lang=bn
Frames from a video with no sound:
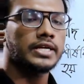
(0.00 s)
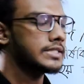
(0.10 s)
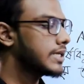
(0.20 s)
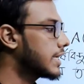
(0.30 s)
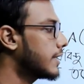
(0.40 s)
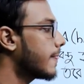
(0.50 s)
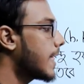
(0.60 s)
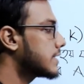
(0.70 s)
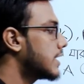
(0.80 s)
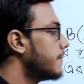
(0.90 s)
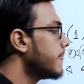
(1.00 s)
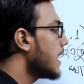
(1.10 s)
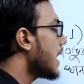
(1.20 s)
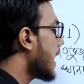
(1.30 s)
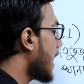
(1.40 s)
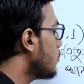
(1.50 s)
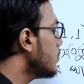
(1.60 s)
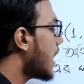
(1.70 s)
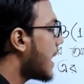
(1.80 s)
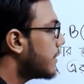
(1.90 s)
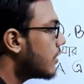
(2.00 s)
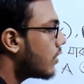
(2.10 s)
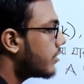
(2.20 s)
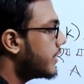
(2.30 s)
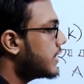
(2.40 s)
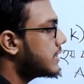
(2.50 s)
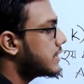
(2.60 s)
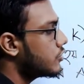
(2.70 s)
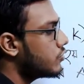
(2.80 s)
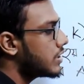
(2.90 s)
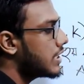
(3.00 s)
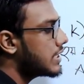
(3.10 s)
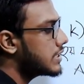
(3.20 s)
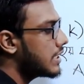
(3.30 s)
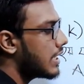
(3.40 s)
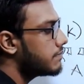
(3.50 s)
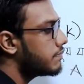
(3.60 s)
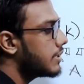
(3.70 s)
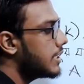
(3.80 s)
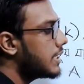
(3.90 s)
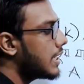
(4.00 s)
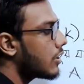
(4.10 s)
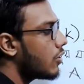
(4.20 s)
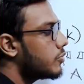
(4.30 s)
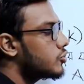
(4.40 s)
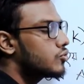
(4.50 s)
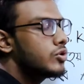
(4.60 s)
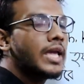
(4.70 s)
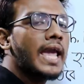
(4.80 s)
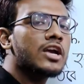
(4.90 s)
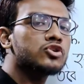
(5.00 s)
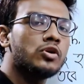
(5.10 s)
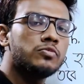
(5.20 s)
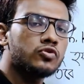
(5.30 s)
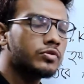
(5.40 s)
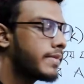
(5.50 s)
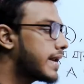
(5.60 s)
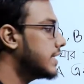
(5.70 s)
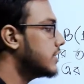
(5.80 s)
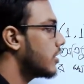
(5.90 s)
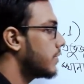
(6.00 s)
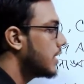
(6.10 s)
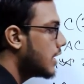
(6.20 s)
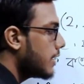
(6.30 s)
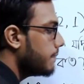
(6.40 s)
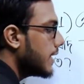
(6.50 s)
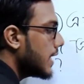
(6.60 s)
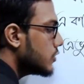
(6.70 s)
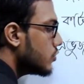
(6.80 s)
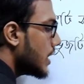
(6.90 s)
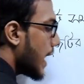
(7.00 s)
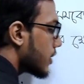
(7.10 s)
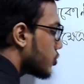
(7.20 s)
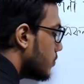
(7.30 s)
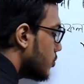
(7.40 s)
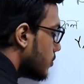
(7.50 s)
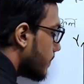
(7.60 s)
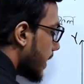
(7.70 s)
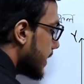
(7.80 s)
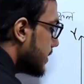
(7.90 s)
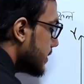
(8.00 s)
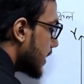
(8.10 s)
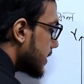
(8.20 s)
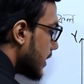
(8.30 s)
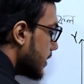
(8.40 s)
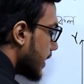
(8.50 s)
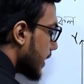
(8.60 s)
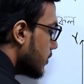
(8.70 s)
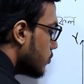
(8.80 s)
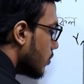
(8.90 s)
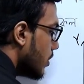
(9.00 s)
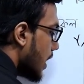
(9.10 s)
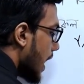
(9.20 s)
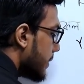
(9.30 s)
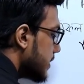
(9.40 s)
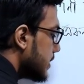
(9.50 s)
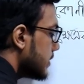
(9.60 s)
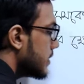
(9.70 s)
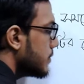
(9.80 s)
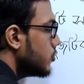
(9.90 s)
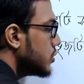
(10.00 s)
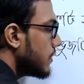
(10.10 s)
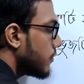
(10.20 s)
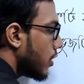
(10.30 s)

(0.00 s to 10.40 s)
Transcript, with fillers: একটা জায়গায় আচ্ছা এখন আমরা অলরেডি ডিসিশন নিয়ে আসছিলাম বিকে অবশ্যই এক সমকোণ বানাইতে হবে বিকে যদি এক সমকোণ বানাইতে চাই তাহলে দেখেন তো আমার যে ত্রিভুজটা